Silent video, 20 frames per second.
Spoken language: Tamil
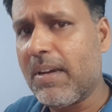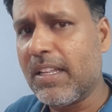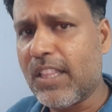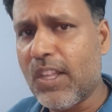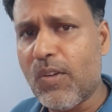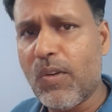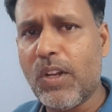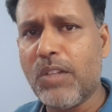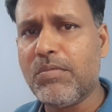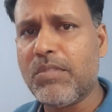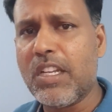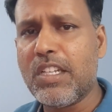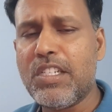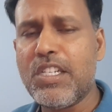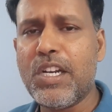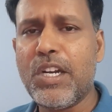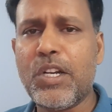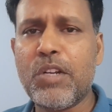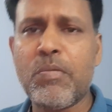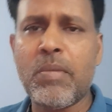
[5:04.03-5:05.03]
மற்றவங்களும்
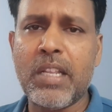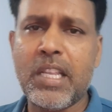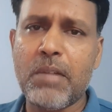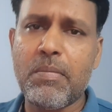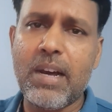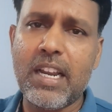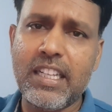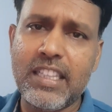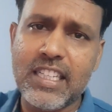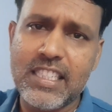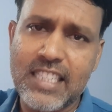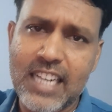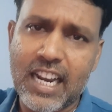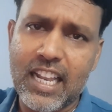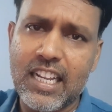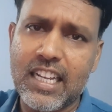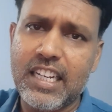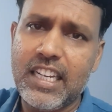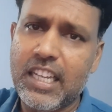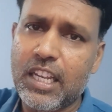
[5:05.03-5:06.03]
தெரிஞ்சுக்கிட்டும் அதே மாதிரி இந்த
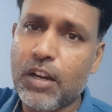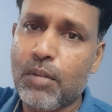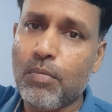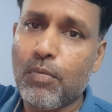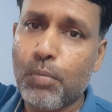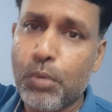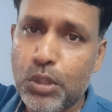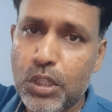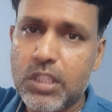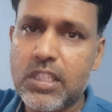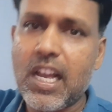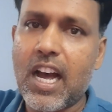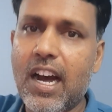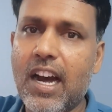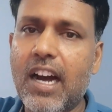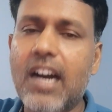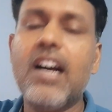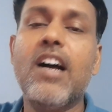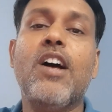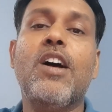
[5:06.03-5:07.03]
சேனலுக்கு நீங்கள்
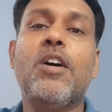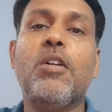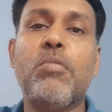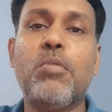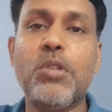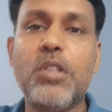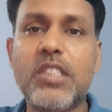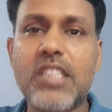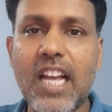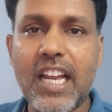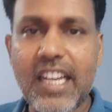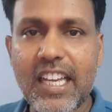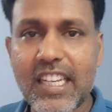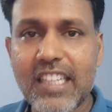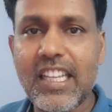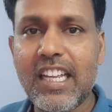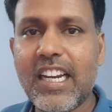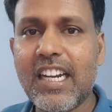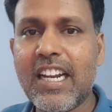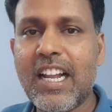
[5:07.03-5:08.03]
புதுசாக புதுசாக
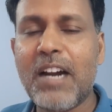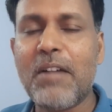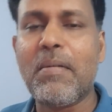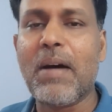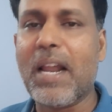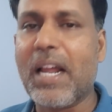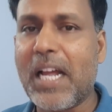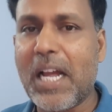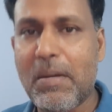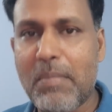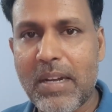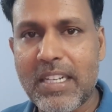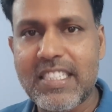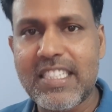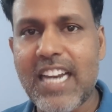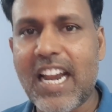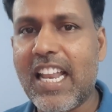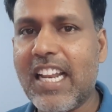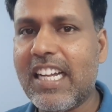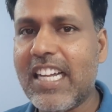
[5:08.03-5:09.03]
இருந்தீங்கன்னா மறக்காமல்
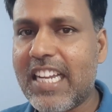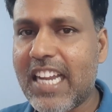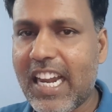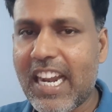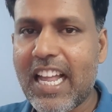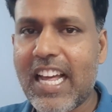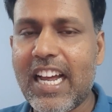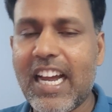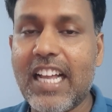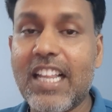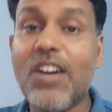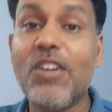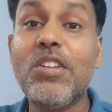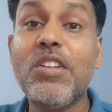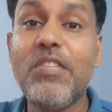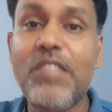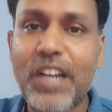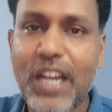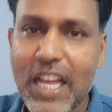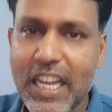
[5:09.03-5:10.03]
சேனலுக்கு கீழே
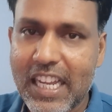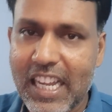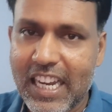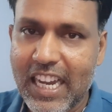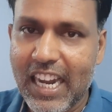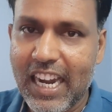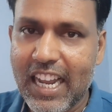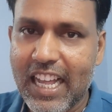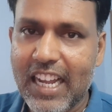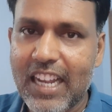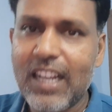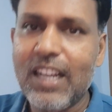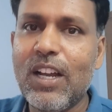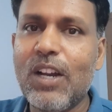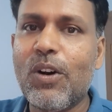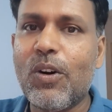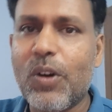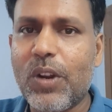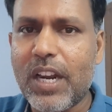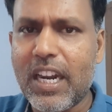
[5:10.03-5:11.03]
அதாவது வீடியோக்கு கீழே
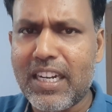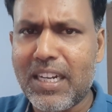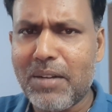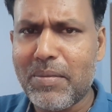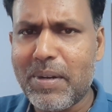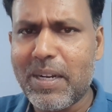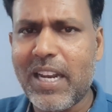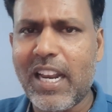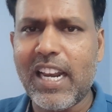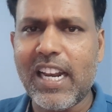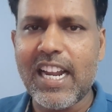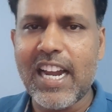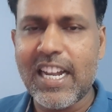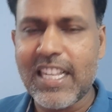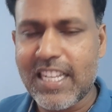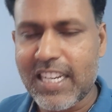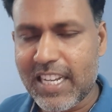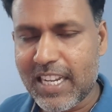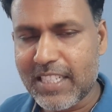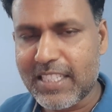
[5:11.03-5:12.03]
ஒரு ரெட் கிளப் இருக்குது
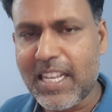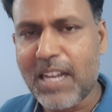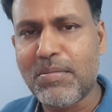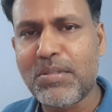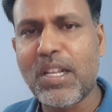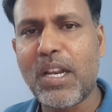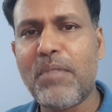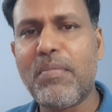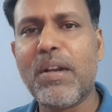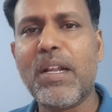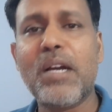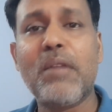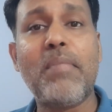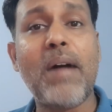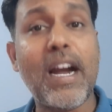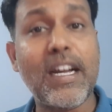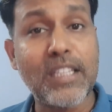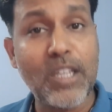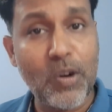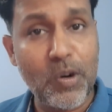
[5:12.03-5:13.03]
அதை நீங்கள் சப்ஸ்கிரைப் பண்ணுங்கள்
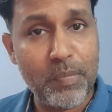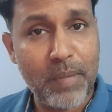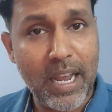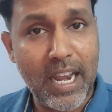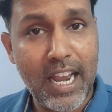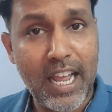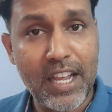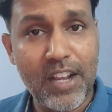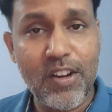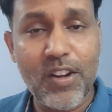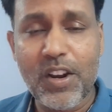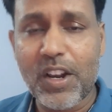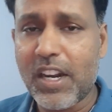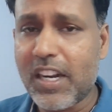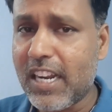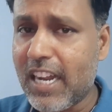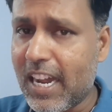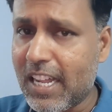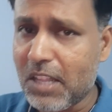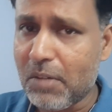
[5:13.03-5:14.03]
பக்கத்தில் ஒரு பெல் ஐக்கான்
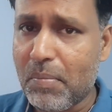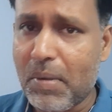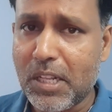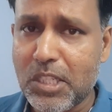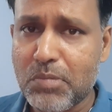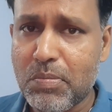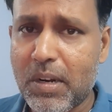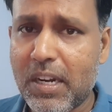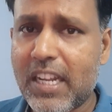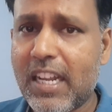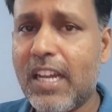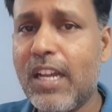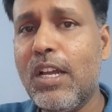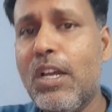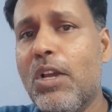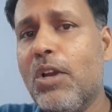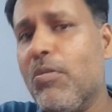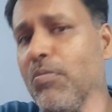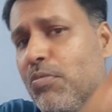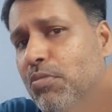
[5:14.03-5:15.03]
இருக்குது அதை ப்ரெஸ் பண்ணுங்கள்
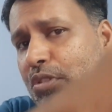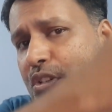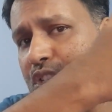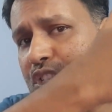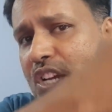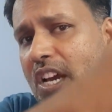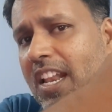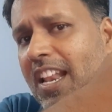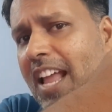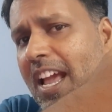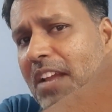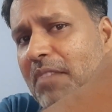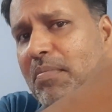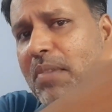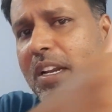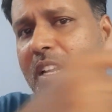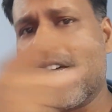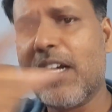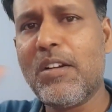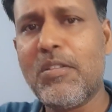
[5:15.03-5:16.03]
பிடிச்சா லைக்
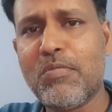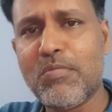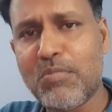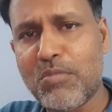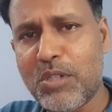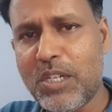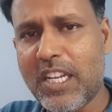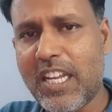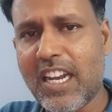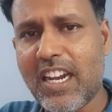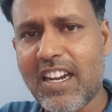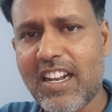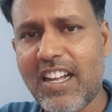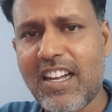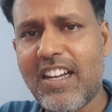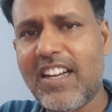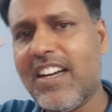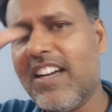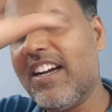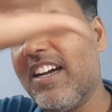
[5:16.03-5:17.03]
பண்ணுங்கள் பிடிக்கலன்னா
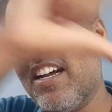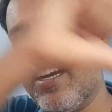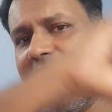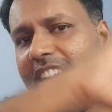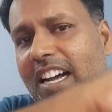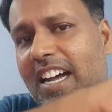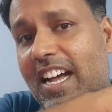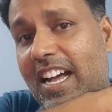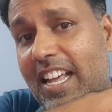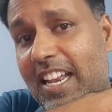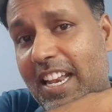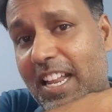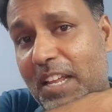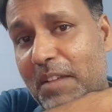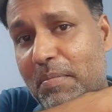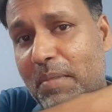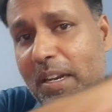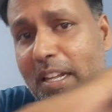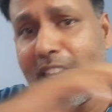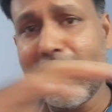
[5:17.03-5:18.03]

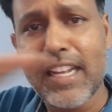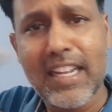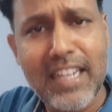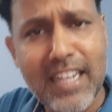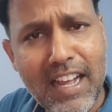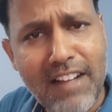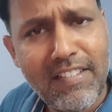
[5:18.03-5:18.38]
அன்லைக் பண்ணுங்கள்